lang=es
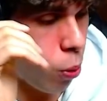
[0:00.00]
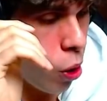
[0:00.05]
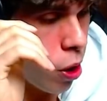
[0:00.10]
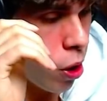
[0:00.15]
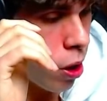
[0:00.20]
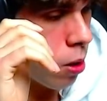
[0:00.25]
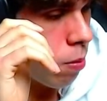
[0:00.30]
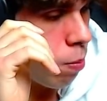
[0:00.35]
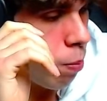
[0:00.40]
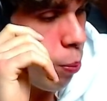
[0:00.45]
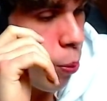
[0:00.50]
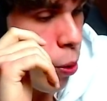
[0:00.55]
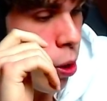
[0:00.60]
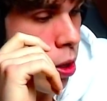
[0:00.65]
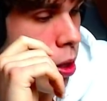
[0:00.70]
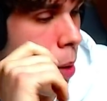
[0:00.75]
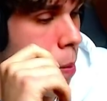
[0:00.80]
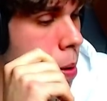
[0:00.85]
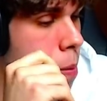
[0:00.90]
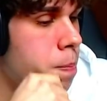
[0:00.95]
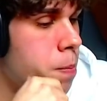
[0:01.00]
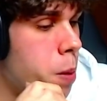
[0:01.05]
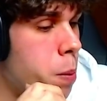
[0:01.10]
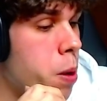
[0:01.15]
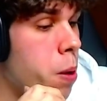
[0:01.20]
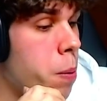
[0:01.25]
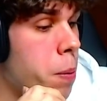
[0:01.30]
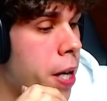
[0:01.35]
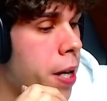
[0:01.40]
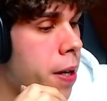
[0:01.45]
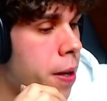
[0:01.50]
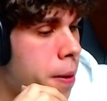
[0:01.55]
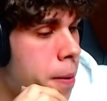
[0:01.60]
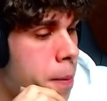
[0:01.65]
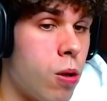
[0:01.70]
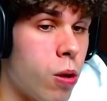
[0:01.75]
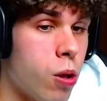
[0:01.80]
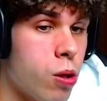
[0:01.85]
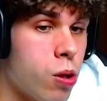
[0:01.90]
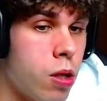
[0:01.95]
Puedes, puedes también vivir bien.
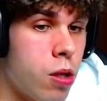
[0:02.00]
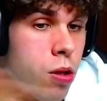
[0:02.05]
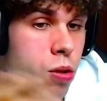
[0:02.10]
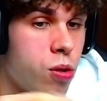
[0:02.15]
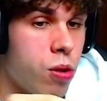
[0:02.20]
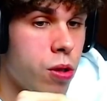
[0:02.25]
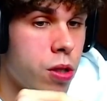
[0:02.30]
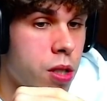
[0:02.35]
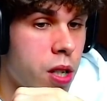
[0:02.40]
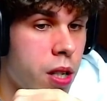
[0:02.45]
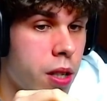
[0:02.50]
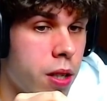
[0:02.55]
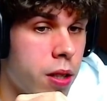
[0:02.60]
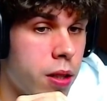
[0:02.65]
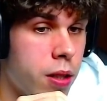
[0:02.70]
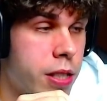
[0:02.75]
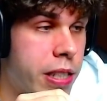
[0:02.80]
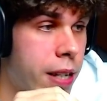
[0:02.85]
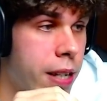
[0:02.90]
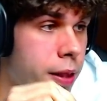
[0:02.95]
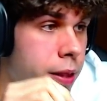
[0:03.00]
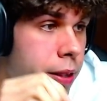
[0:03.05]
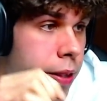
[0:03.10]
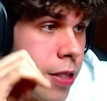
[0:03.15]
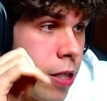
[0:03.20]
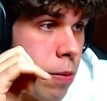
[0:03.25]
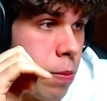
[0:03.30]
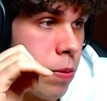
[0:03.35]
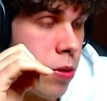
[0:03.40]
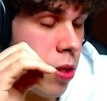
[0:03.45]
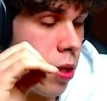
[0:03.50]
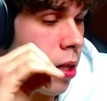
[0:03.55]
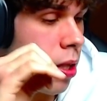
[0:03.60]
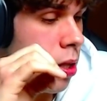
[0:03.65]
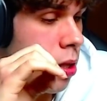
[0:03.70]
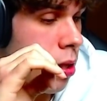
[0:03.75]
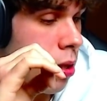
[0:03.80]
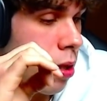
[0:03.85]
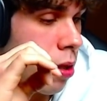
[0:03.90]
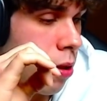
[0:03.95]
Lo que os he dicho, es, tienes que hacer esas
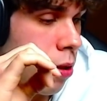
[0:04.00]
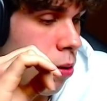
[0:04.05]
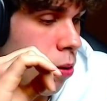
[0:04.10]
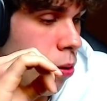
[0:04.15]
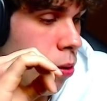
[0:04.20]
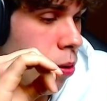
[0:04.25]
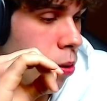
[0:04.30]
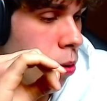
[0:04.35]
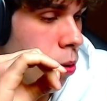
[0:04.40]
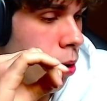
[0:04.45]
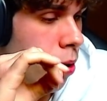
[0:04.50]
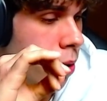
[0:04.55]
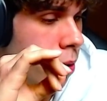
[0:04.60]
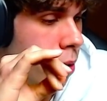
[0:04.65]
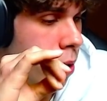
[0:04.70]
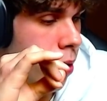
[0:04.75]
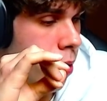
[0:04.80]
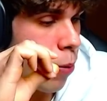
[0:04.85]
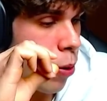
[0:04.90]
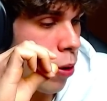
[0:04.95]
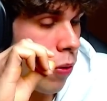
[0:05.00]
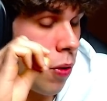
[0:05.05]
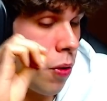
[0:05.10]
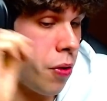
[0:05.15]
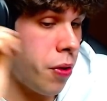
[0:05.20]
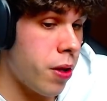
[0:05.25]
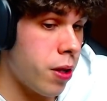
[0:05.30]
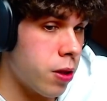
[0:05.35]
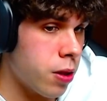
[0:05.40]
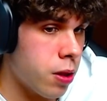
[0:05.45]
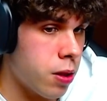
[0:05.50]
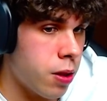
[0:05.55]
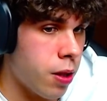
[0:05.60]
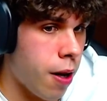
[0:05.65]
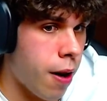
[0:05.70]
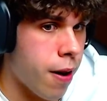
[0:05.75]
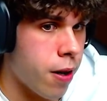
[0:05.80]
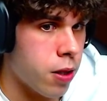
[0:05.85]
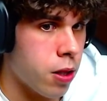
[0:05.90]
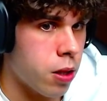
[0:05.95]
visitas, que es que es lo, difícil. Lo difícil es
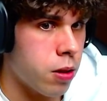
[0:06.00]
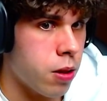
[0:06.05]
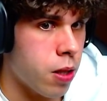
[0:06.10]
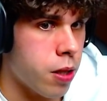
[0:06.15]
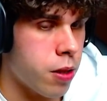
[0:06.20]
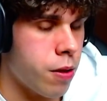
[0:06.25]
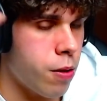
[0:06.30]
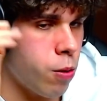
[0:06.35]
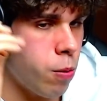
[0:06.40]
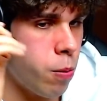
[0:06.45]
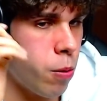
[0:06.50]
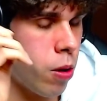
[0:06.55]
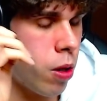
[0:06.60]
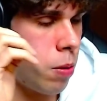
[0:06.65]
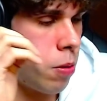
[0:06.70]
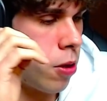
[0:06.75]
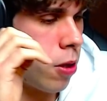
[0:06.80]
llegar a ese número de